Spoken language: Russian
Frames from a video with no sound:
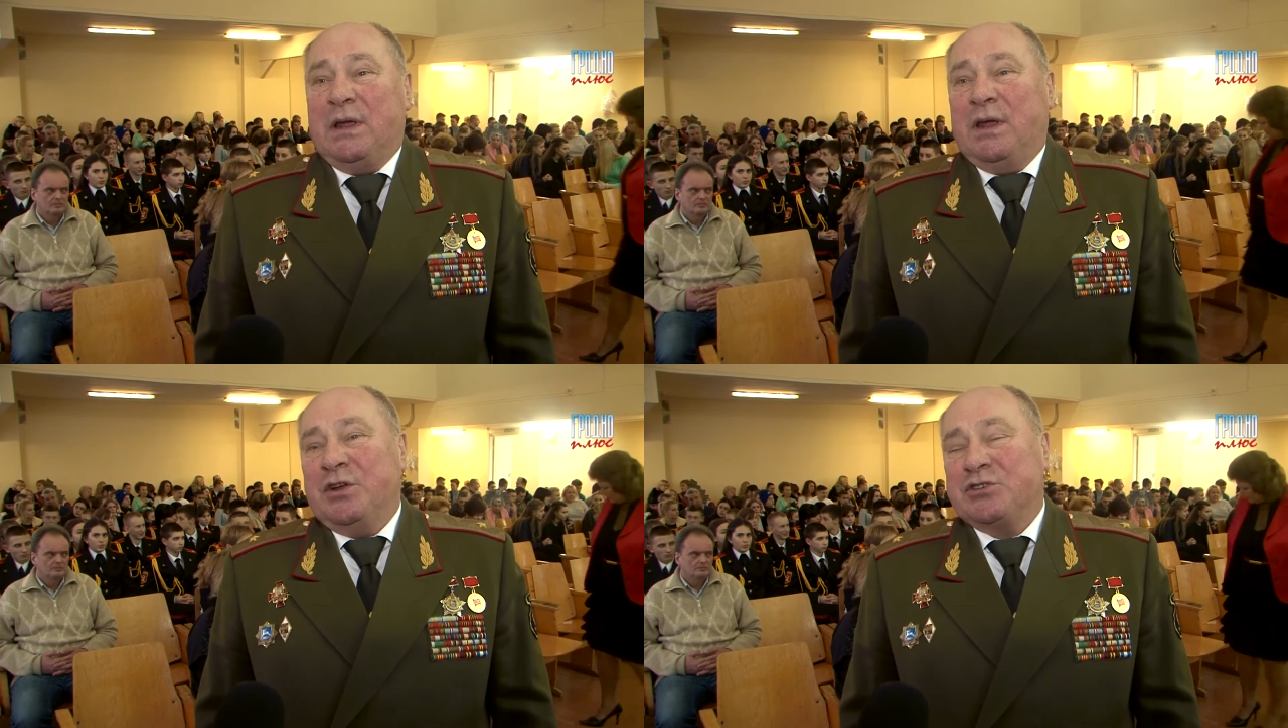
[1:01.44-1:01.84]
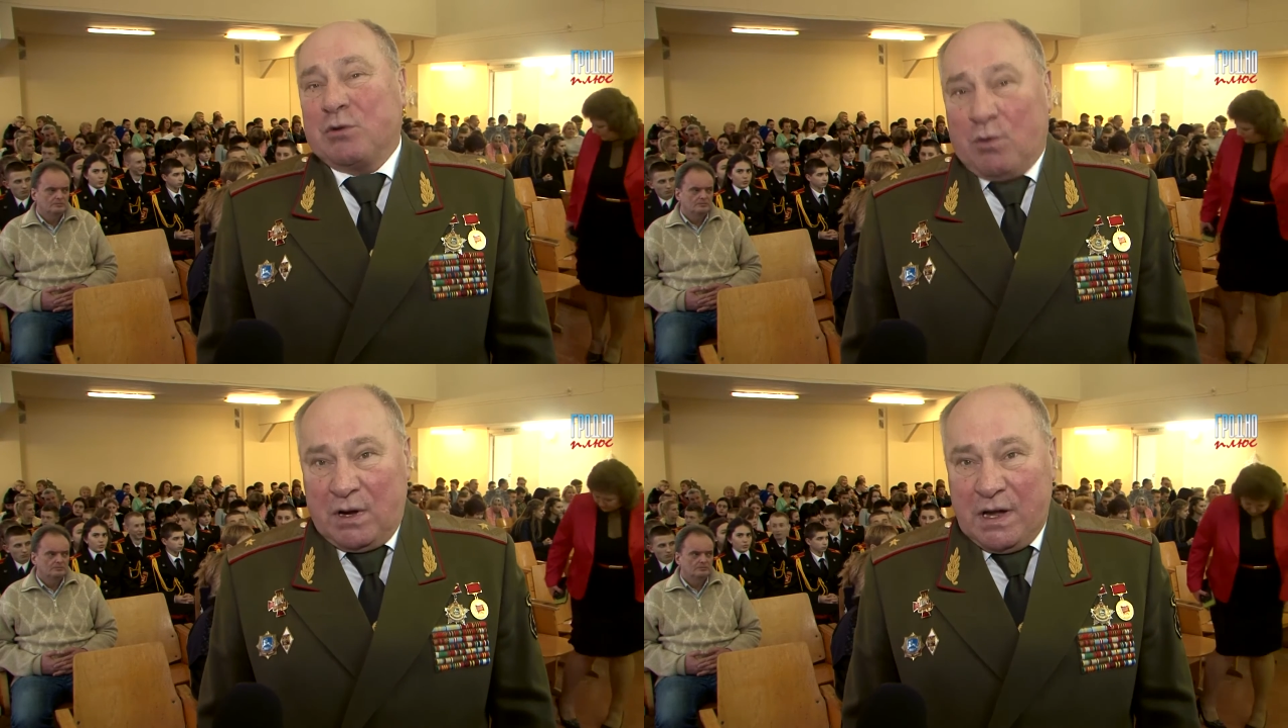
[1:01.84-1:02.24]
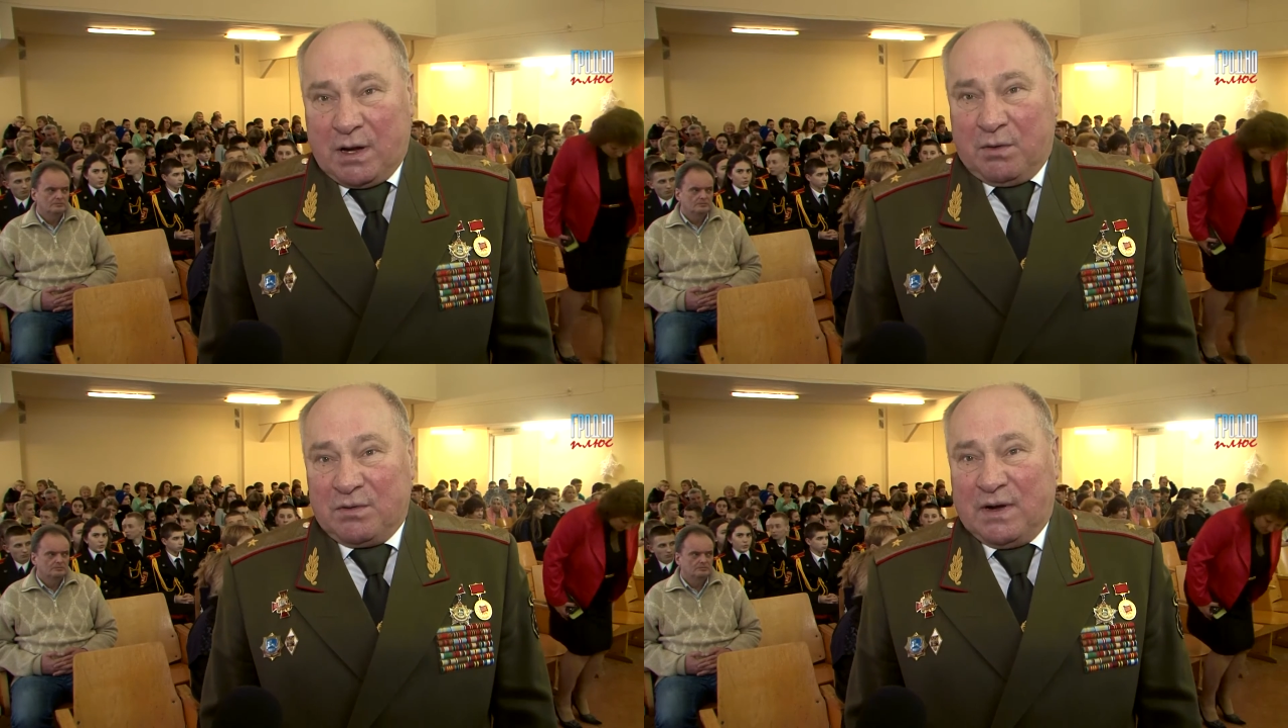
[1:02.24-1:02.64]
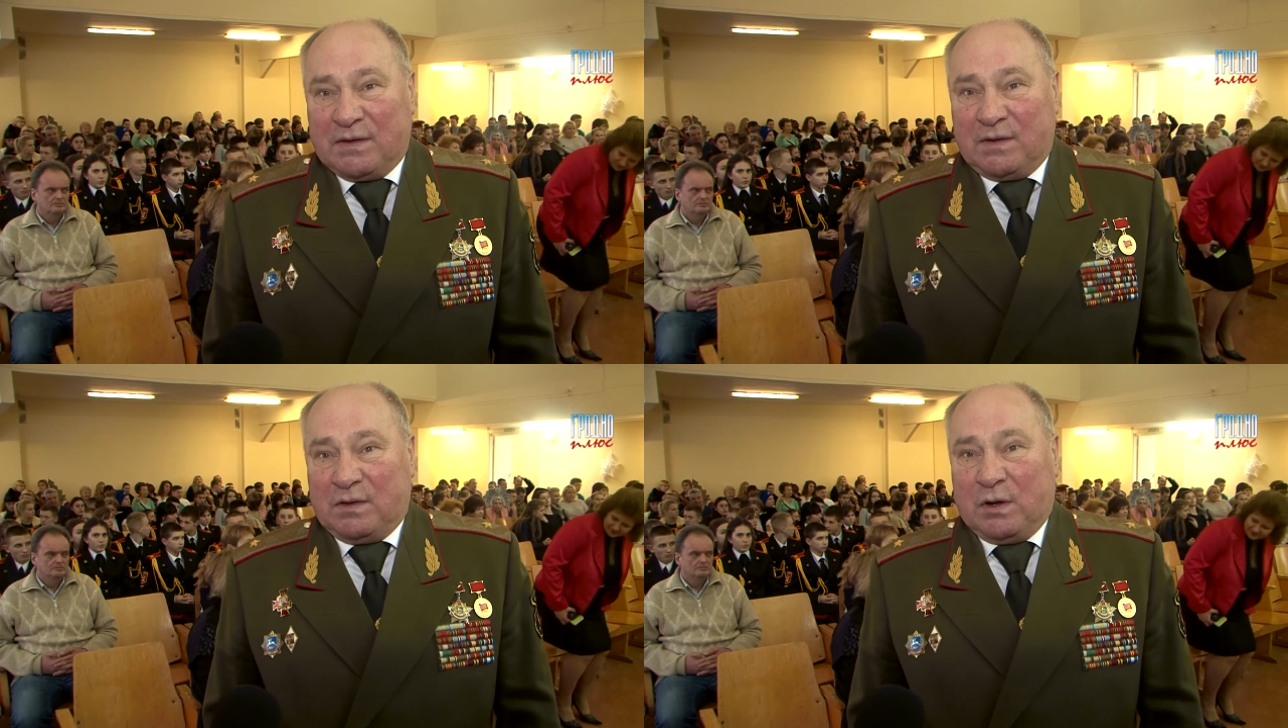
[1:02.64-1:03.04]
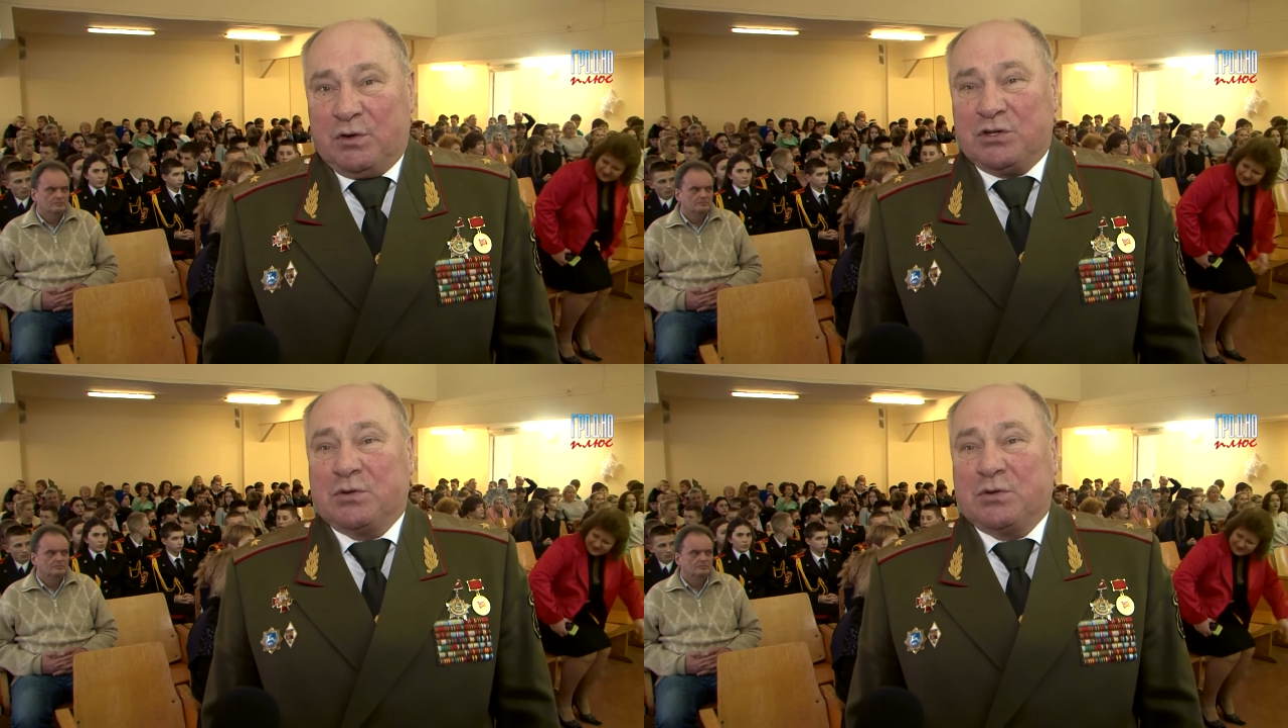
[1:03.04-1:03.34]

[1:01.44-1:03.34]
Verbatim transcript: и школьников 22-й